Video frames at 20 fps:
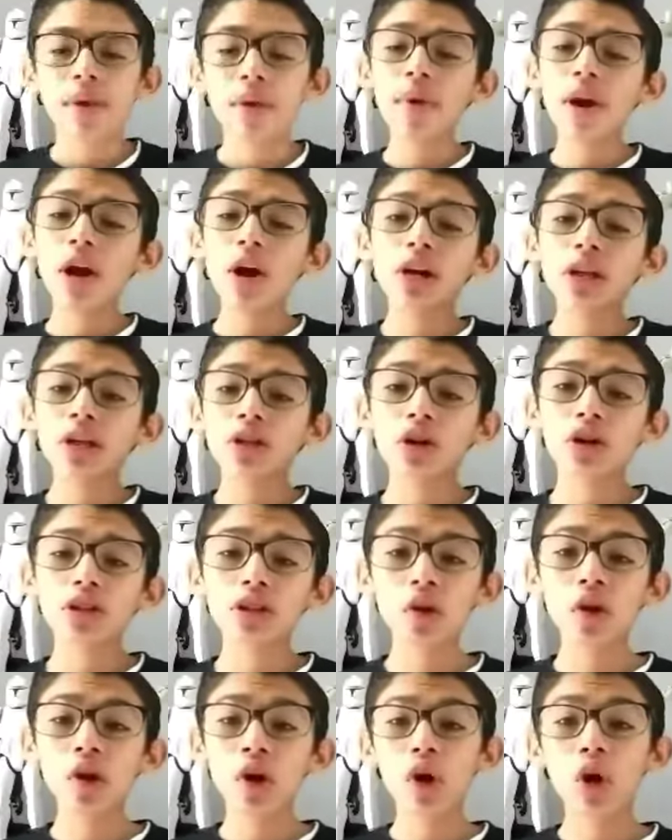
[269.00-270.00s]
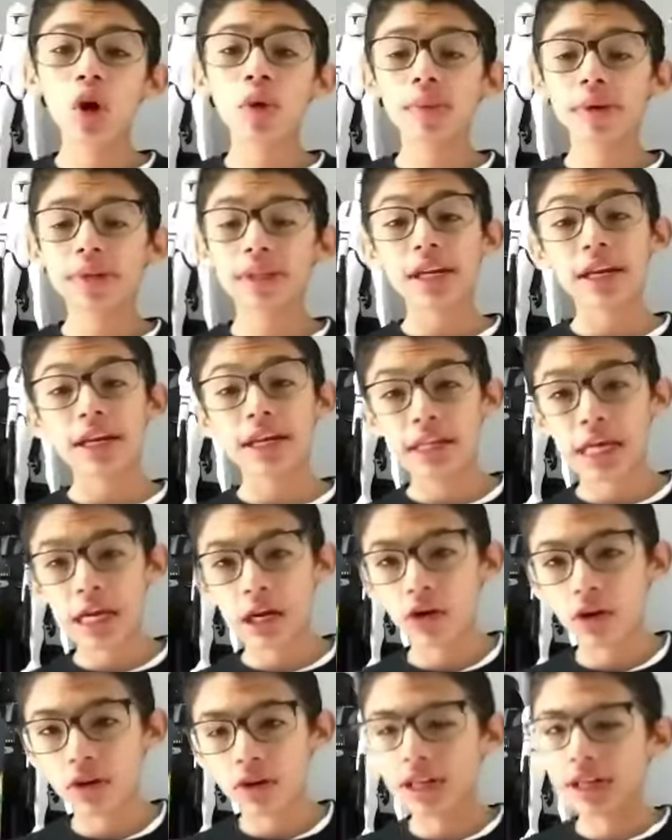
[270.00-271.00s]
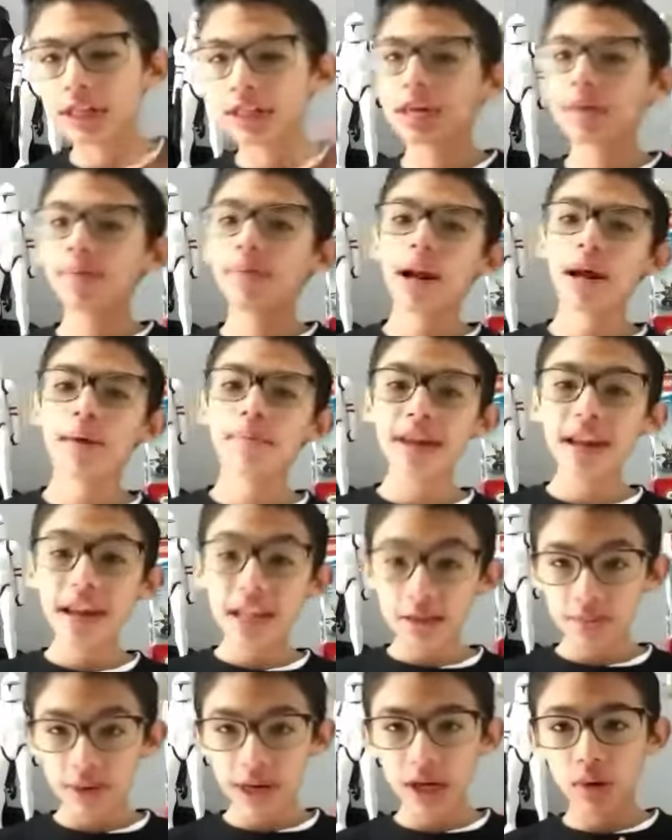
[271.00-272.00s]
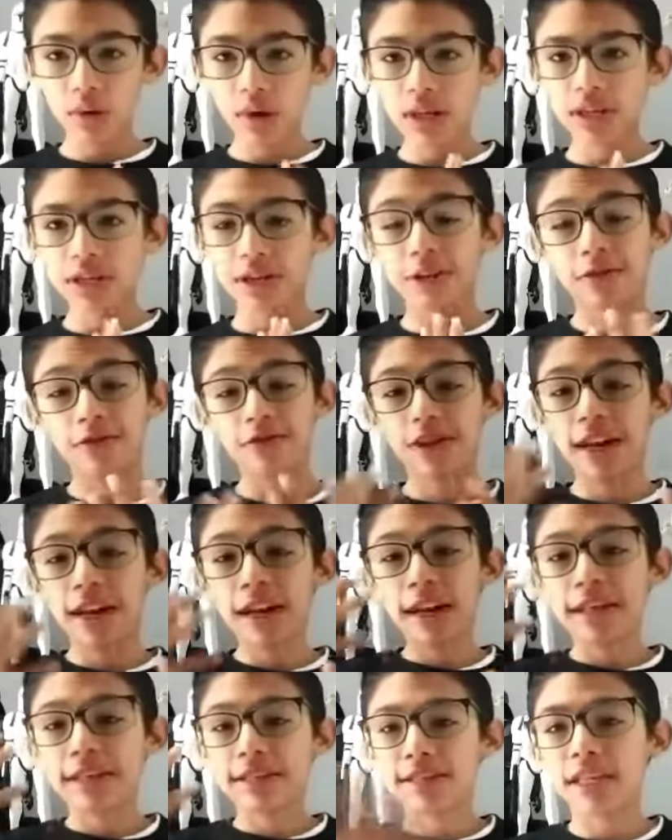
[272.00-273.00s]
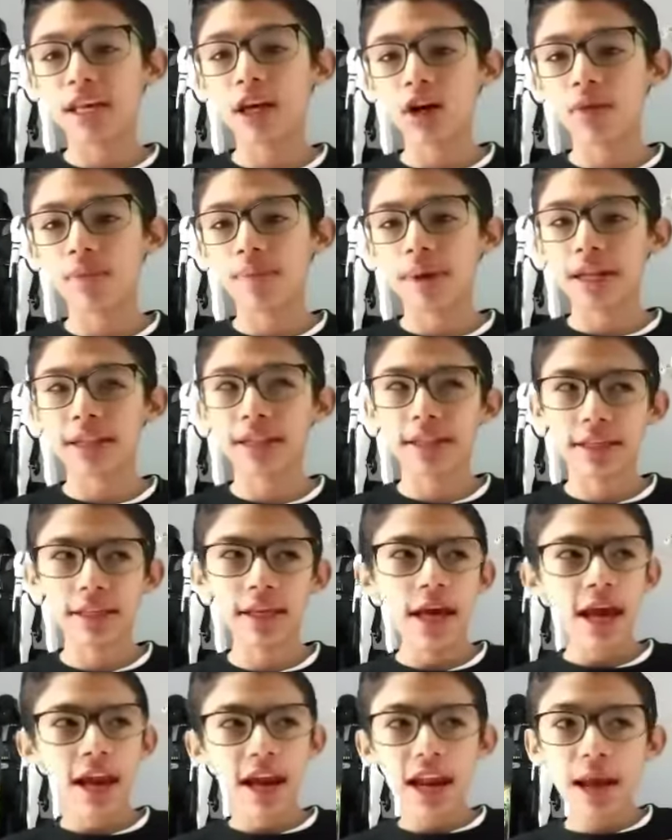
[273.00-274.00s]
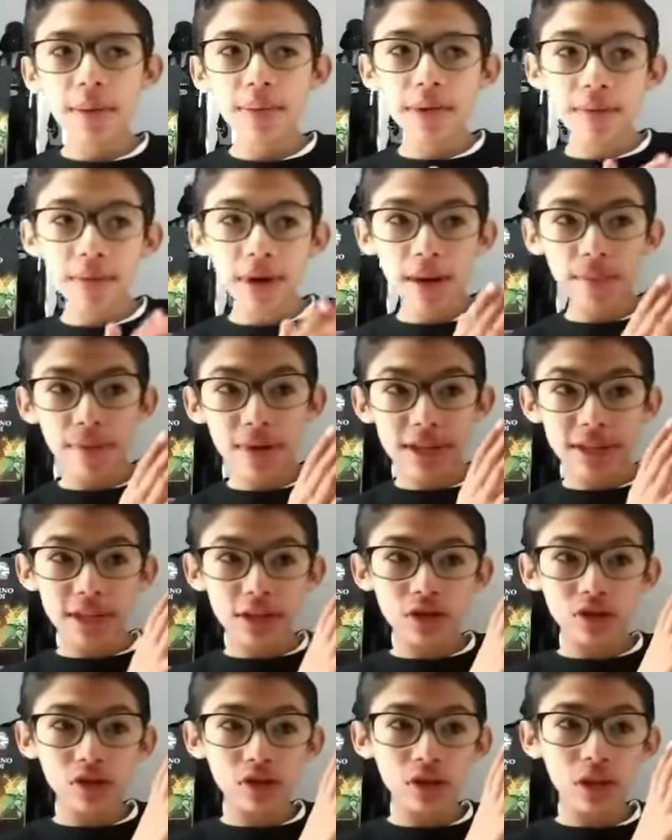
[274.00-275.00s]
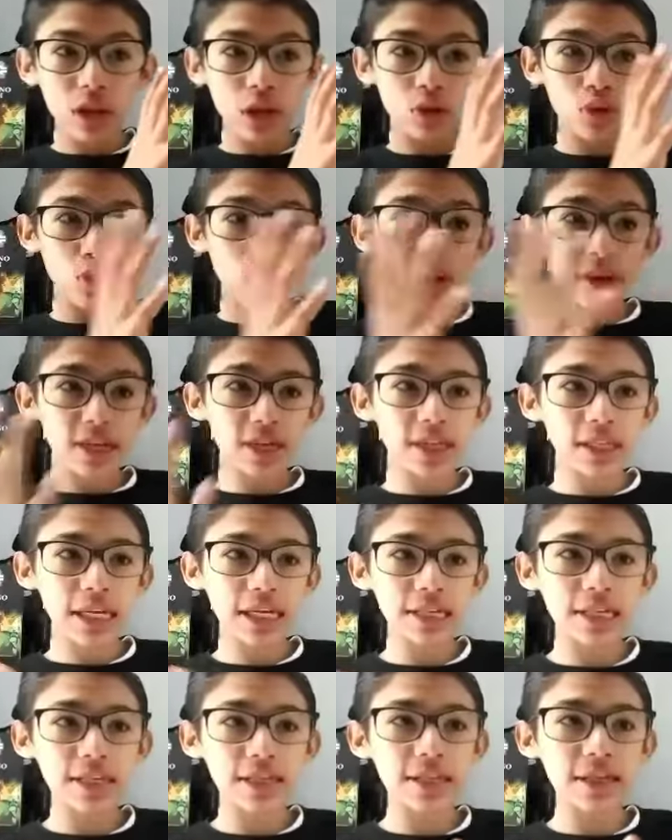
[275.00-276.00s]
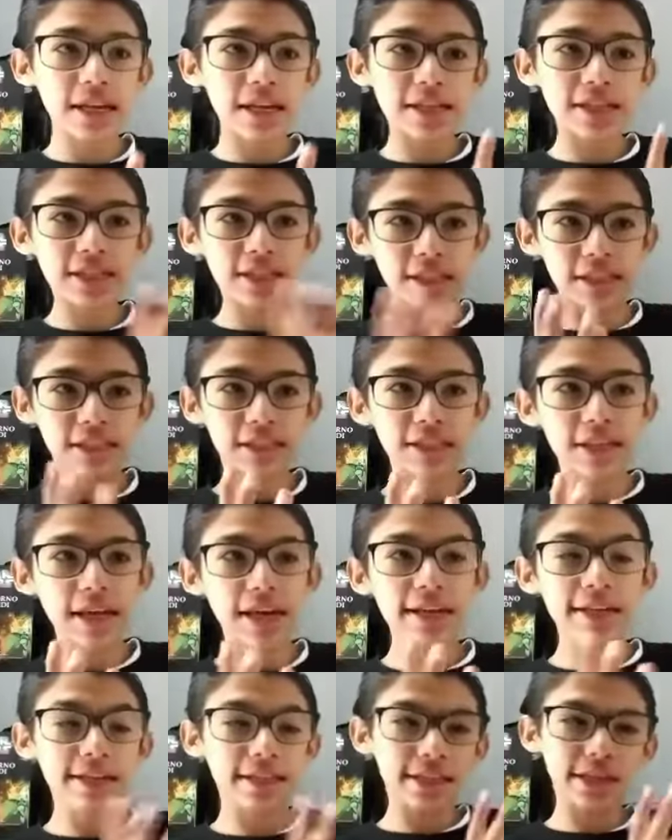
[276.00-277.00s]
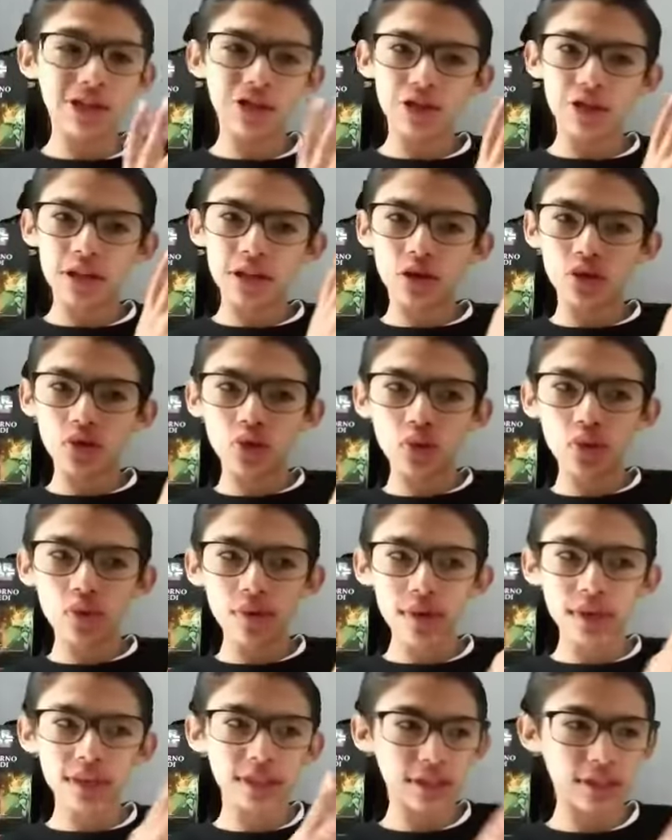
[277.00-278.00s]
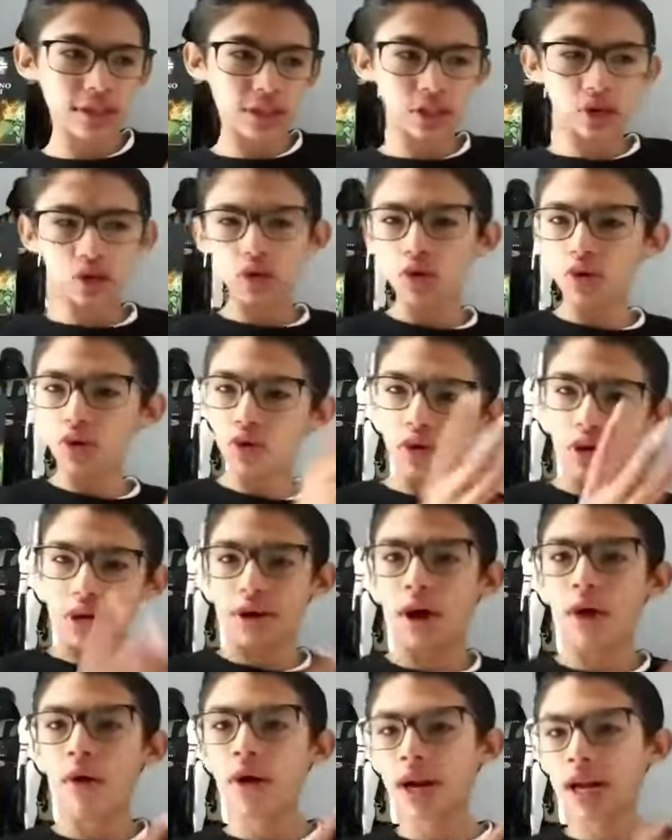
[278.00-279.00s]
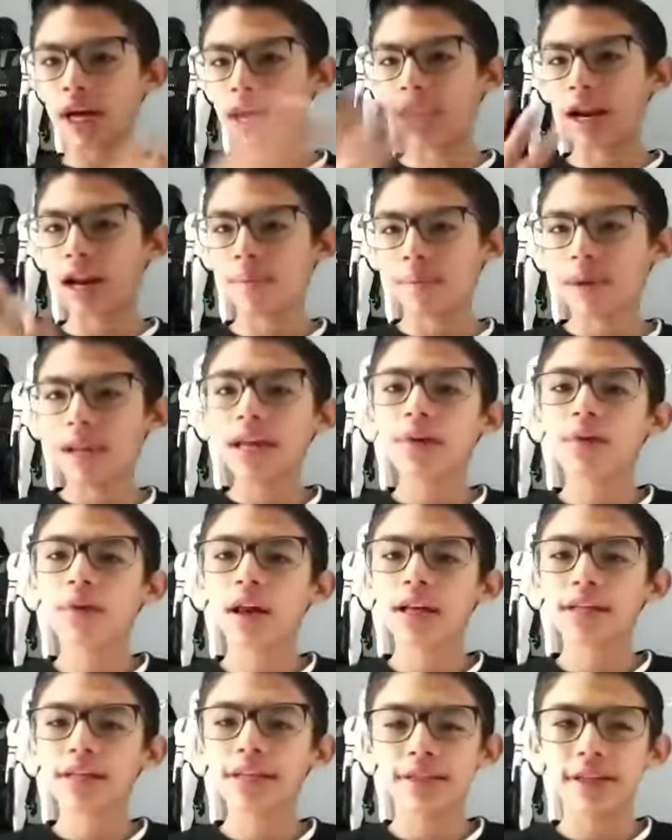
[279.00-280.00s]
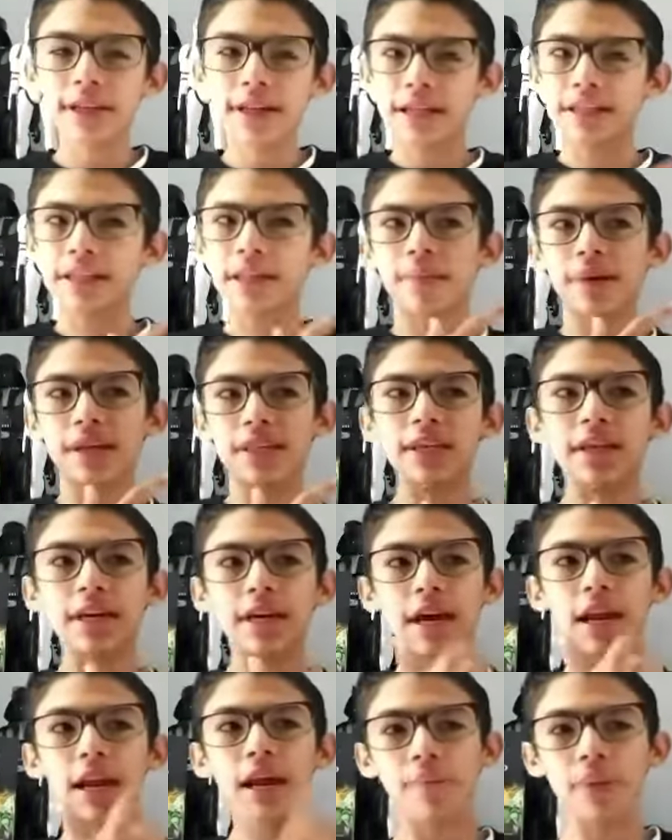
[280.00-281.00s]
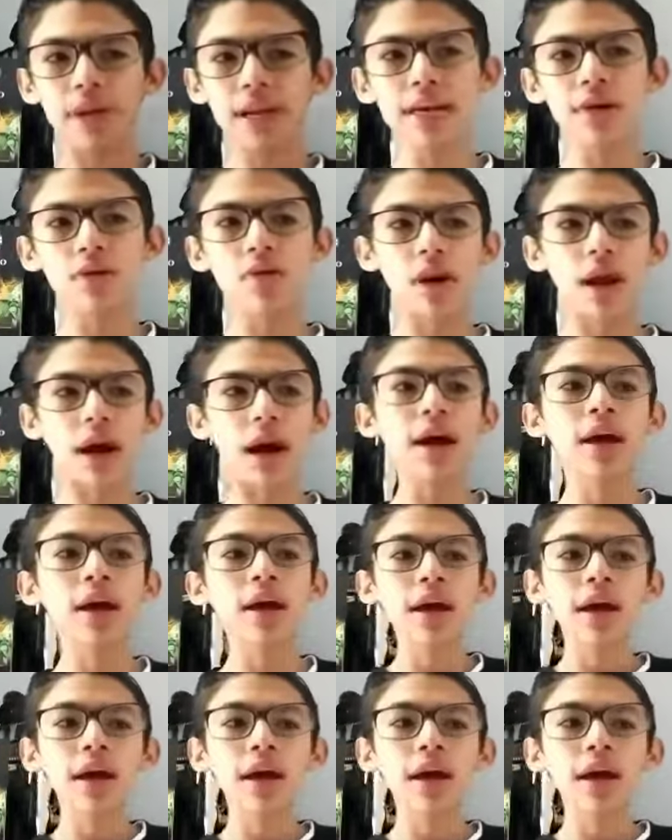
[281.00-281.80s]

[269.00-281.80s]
Primero que todo tengo que compartirles algo, y es que para mí las películas se definen en cinco partes. La primera parte es donde tú ves esas escenas iniciales y donde tú ves todo lo que abarca la película, es decir, la temática de la película.